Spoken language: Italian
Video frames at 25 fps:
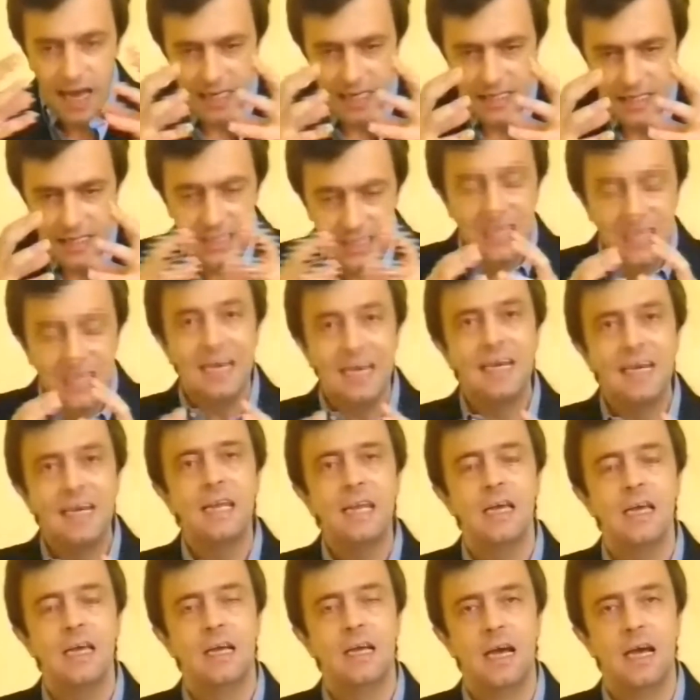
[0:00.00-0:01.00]
si
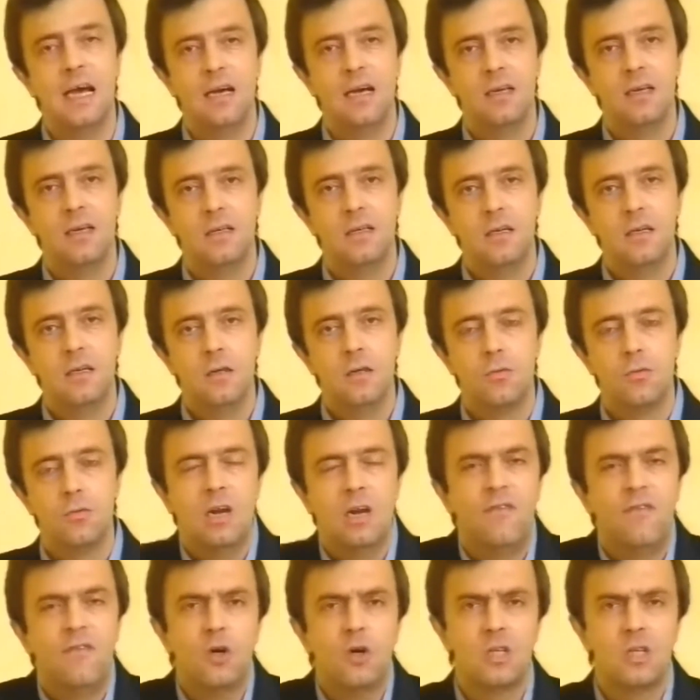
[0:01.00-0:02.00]
aggrega
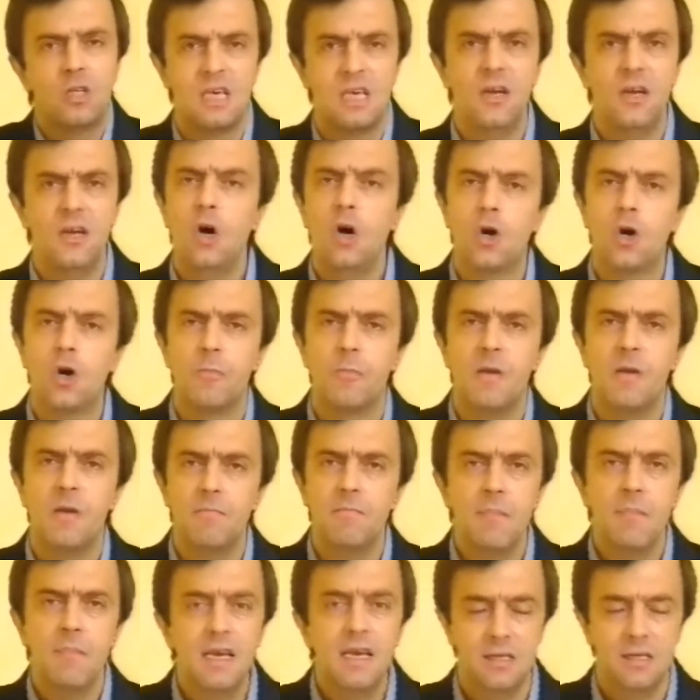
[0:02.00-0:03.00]
quella forza enorme,
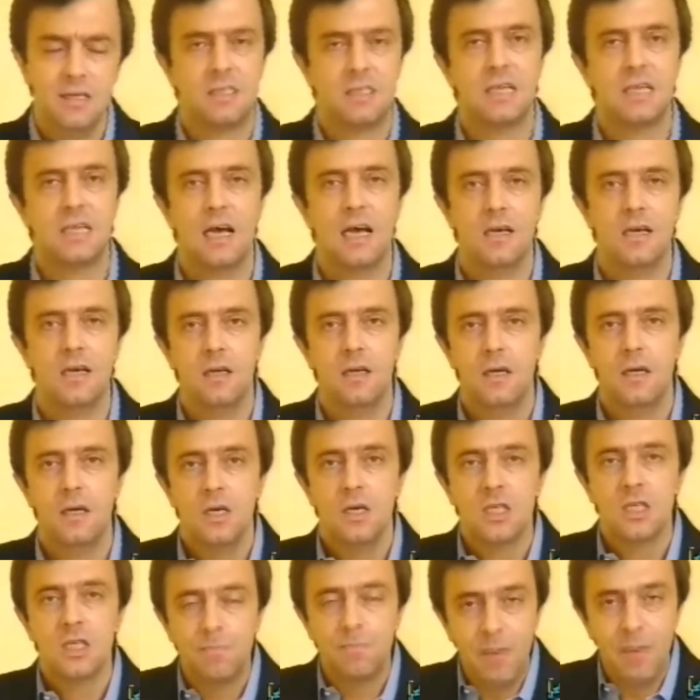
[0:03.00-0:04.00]
immensa,
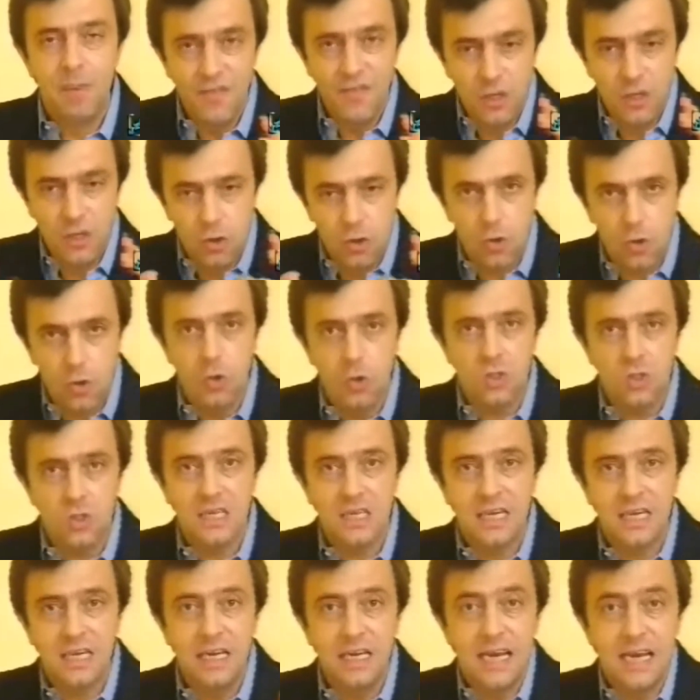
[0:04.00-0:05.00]
spaventosa
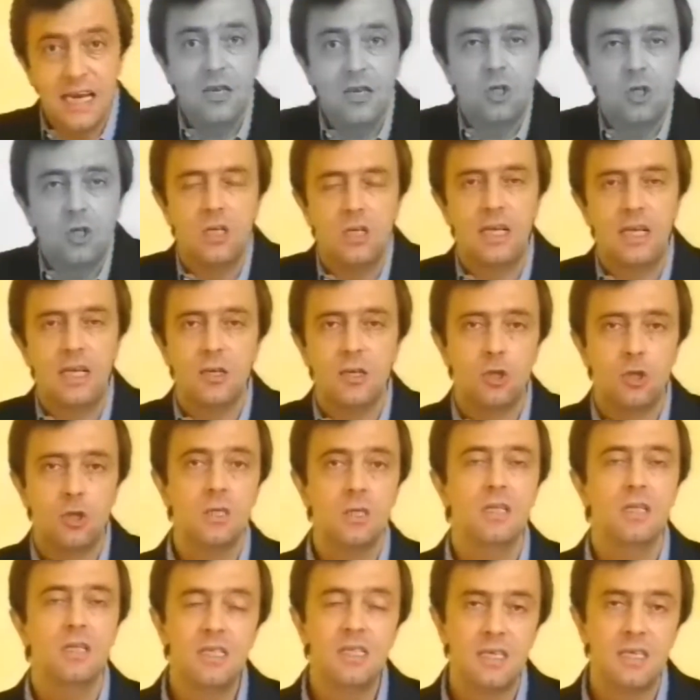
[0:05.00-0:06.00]
che nasce dalla
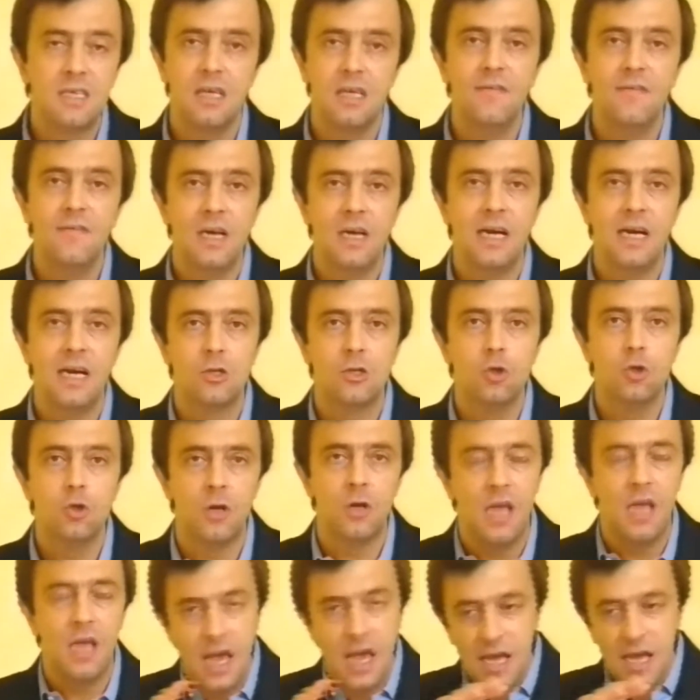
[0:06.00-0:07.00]
certezza di avere
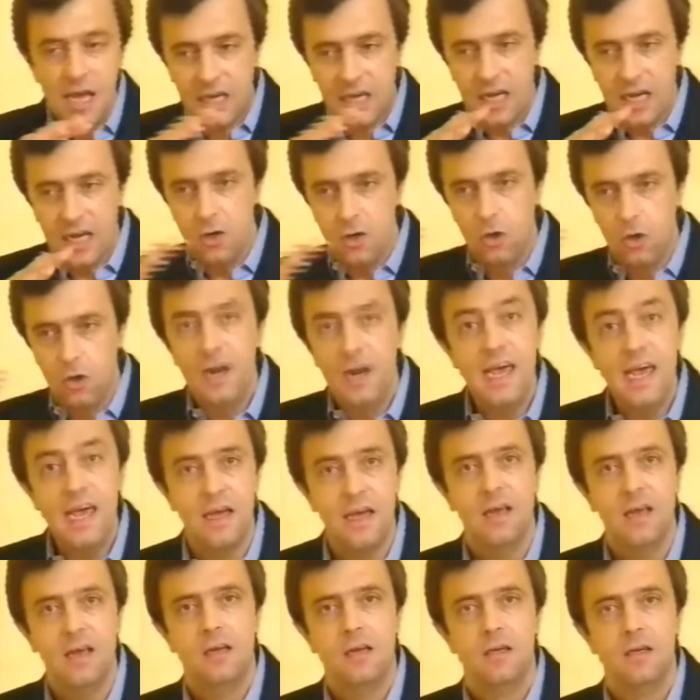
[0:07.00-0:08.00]
ragione, che non è